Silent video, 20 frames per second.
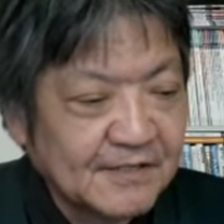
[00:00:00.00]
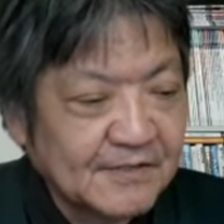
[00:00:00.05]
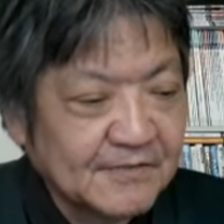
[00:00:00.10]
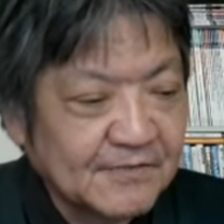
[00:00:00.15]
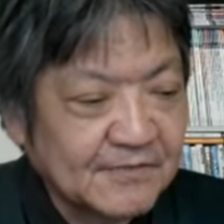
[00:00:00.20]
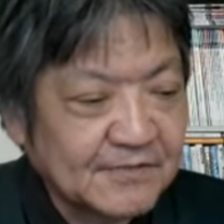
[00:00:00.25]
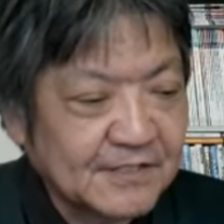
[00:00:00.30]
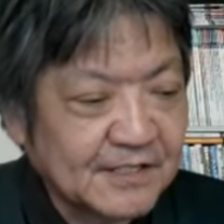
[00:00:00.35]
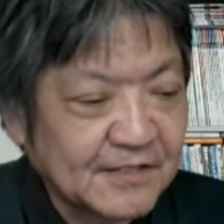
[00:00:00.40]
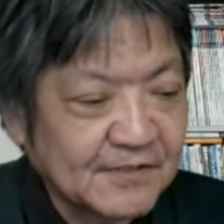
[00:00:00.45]

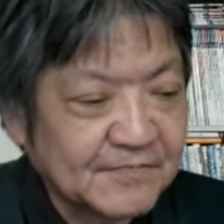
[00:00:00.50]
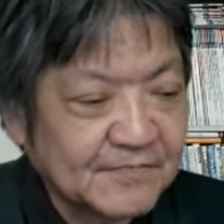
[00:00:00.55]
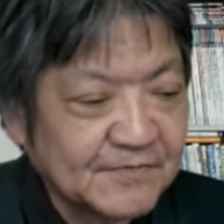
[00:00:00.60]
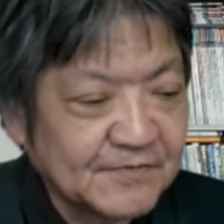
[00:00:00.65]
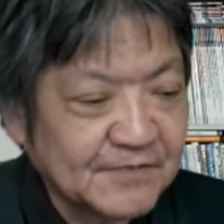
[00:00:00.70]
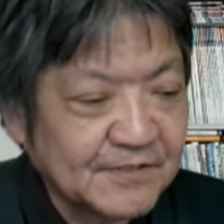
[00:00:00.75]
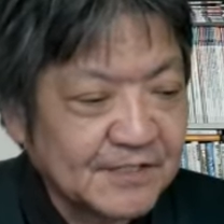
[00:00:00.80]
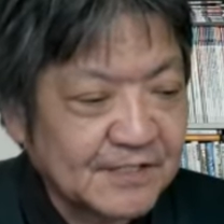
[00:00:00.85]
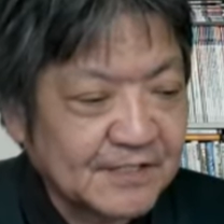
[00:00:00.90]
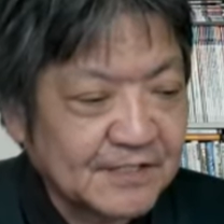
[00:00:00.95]
ロシアの
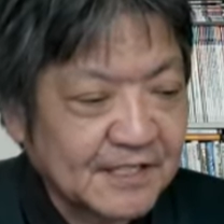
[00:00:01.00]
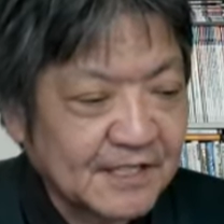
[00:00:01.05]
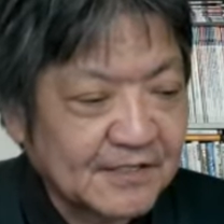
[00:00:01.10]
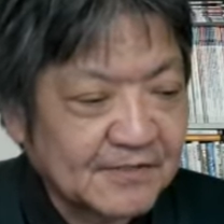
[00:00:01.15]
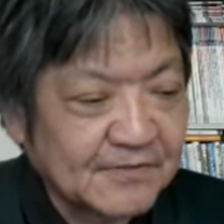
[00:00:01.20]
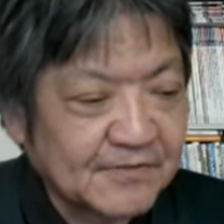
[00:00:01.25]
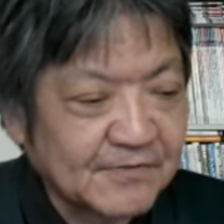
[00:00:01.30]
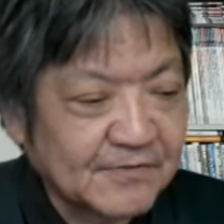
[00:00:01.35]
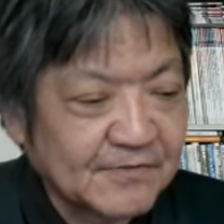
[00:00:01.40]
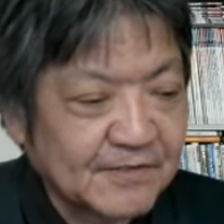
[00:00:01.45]
プーチン大
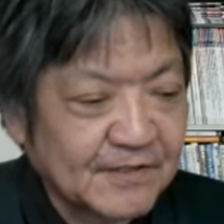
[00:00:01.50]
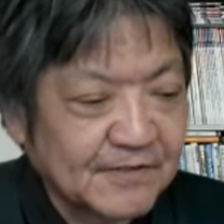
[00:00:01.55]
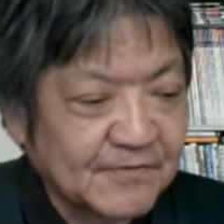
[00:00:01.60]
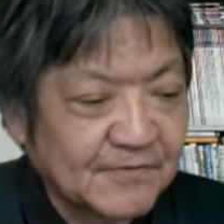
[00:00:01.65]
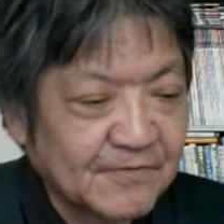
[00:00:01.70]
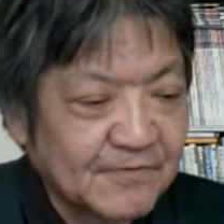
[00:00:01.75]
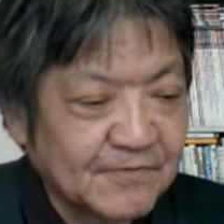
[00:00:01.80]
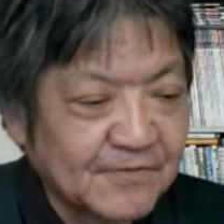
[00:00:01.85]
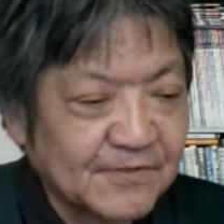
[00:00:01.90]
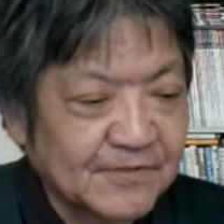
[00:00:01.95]
統領は
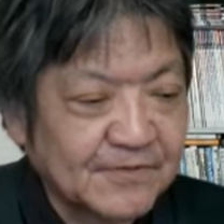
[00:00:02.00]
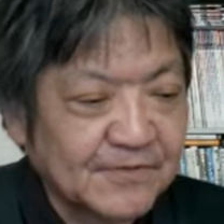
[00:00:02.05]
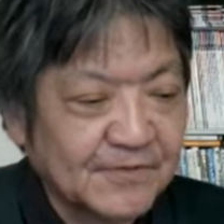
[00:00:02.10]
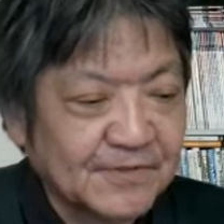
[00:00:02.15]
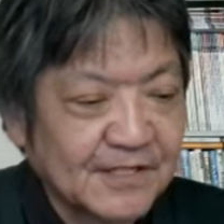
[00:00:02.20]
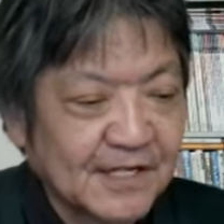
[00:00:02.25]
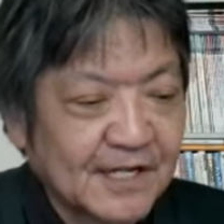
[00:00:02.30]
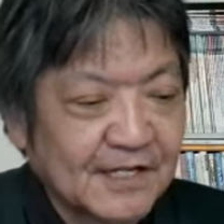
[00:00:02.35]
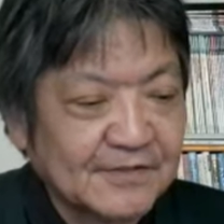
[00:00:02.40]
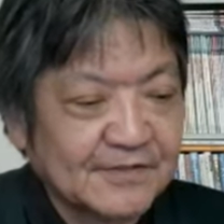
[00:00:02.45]
小躍りそ
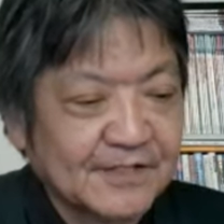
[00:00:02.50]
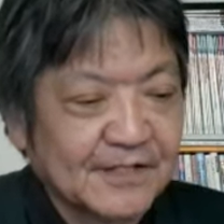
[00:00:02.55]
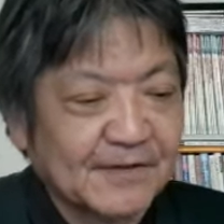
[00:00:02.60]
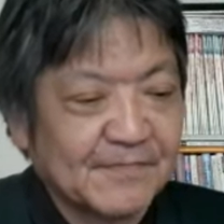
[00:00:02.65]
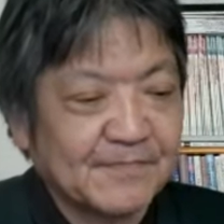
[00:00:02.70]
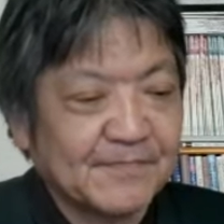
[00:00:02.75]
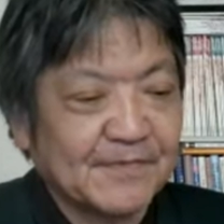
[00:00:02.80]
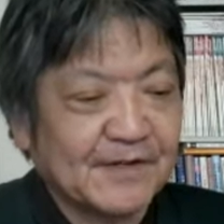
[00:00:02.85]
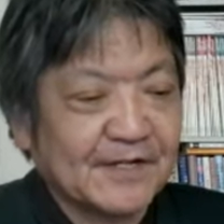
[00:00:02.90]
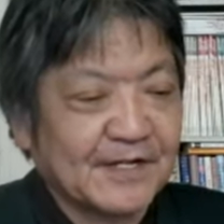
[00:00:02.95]
うな発
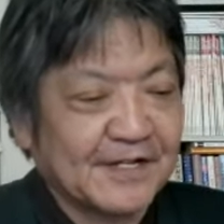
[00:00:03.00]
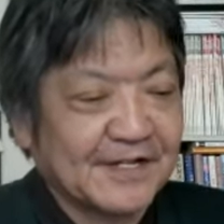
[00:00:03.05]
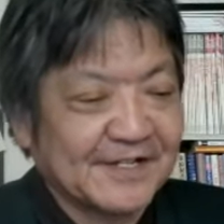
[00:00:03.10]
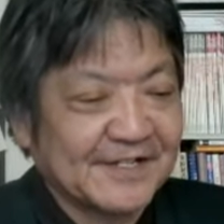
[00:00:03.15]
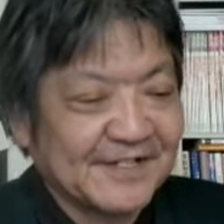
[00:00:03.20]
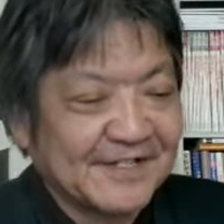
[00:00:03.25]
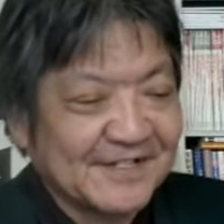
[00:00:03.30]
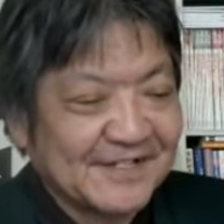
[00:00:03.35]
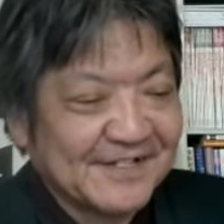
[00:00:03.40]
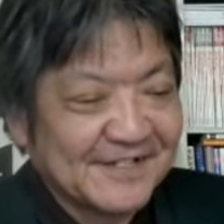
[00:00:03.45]
言ばか
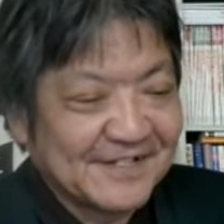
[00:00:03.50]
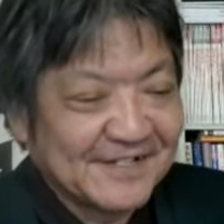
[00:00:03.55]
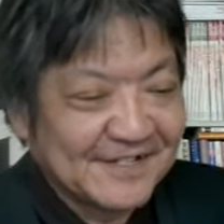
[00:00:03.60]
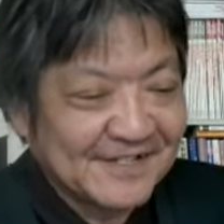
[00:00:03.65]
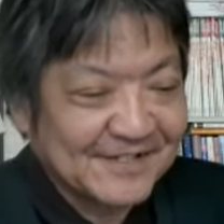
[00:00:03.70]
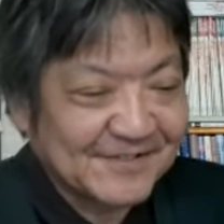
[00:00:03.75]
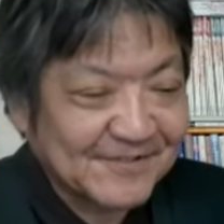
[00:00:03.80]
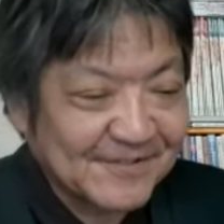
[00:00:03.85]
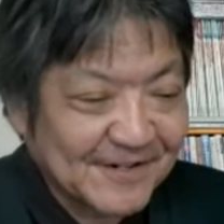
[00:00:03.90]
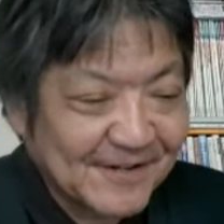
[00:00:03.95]

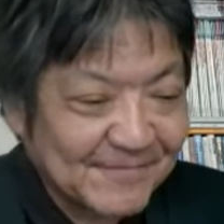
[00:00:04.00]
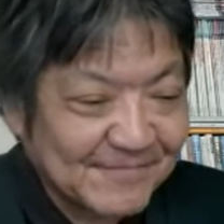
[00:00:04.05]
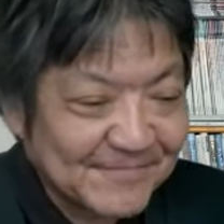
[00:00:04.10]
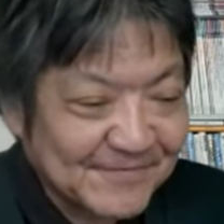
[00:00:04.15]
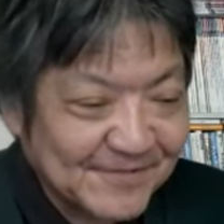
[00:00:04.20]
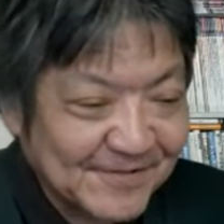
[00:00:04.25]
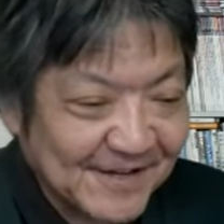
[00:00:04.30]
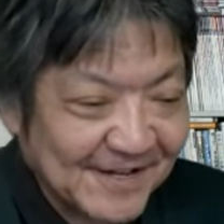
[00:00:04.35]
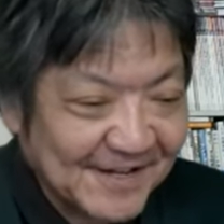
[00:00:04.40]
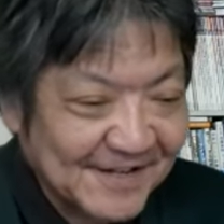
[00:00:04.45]
り、
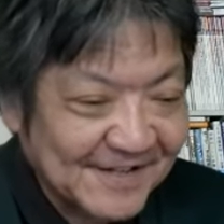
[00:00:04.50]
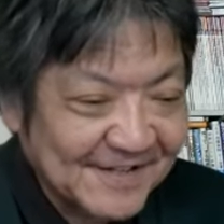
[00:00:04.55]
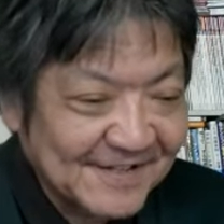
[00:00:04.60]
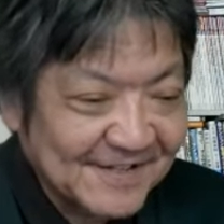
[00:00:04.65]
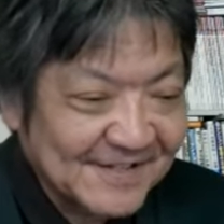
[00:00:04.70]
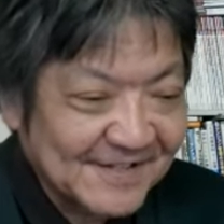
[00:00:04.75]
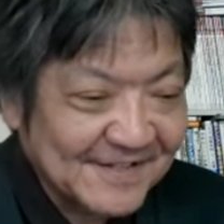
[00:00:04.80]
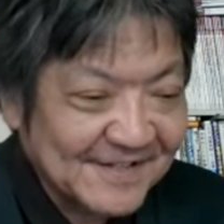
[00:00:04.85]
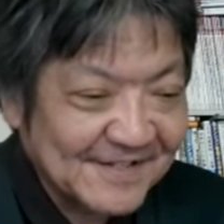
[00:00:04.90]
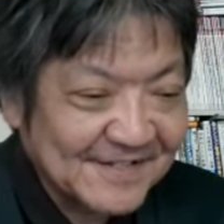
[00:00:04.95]
トランプは
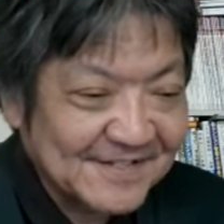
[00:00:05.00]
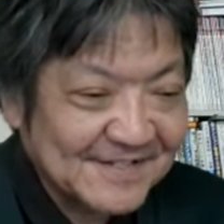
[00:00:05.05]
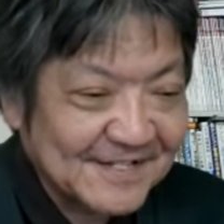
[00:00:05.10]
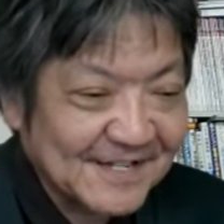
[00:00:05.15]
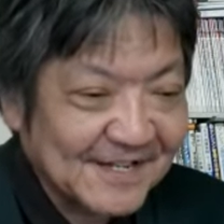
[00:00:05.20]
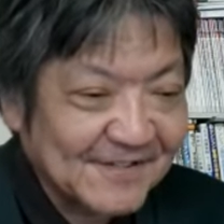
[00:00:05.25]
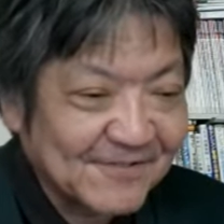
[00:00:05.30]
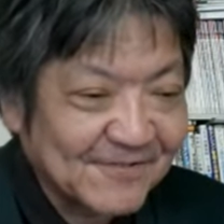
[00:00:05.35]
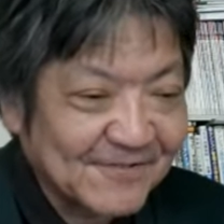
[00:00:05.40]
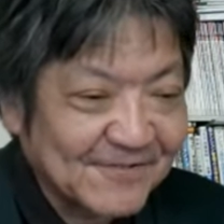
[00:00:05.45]
一
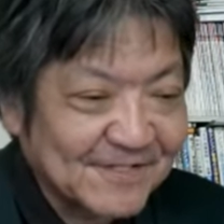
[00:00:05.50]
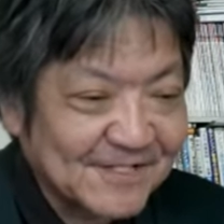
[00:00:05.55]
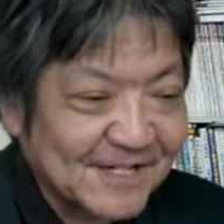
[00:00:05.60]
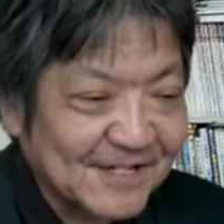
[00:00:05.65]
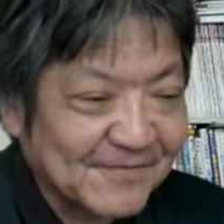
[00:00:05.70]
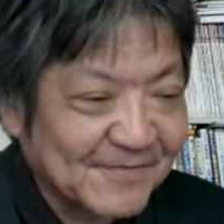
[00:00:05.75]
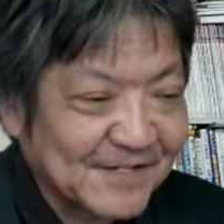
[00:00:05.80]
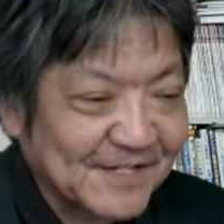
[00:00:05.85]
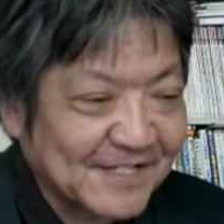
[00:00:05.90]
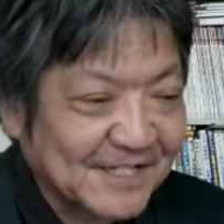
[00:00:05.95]
体どち
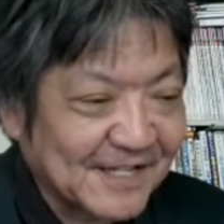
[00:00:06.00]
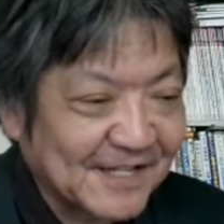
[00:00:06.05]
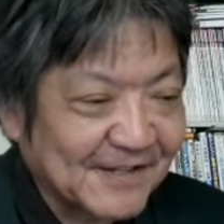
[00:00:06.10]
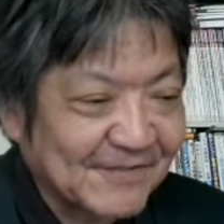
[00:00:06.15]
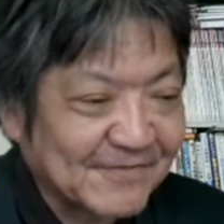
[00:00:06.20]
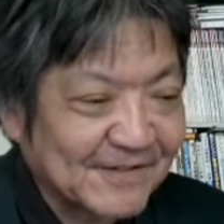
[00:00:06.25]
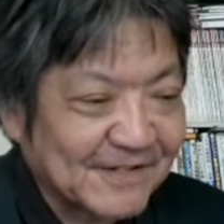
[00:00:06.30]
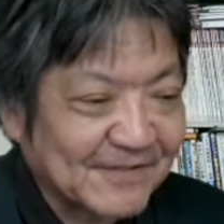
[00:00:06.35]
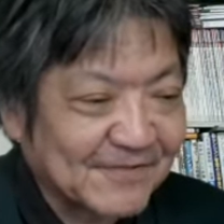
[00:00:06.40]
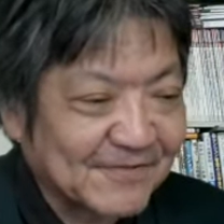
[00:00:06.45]
らの味方な
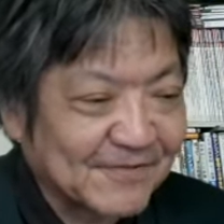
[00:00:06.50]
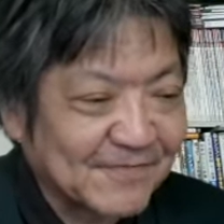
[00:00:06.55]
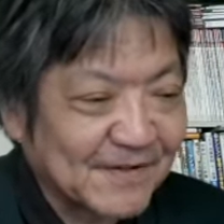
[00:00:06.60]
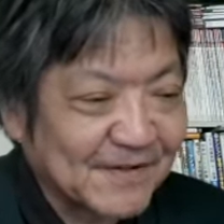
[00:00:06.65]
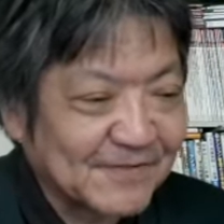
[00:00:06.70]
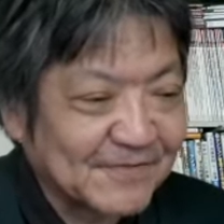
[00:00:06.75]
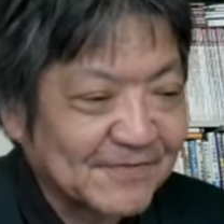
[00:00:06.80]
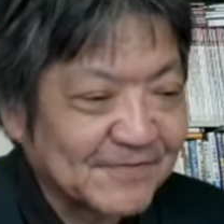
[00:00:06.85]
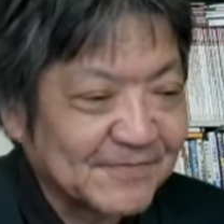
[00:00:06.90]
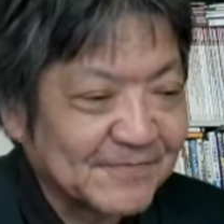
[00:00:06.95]
のかと戸
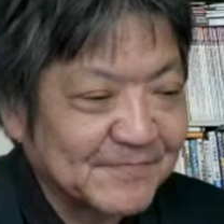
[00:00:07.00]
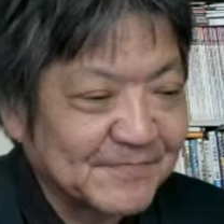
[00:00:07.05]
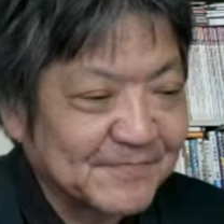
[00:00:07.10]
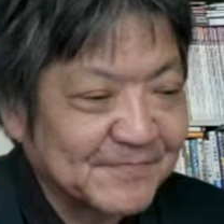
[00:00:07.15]
惑う。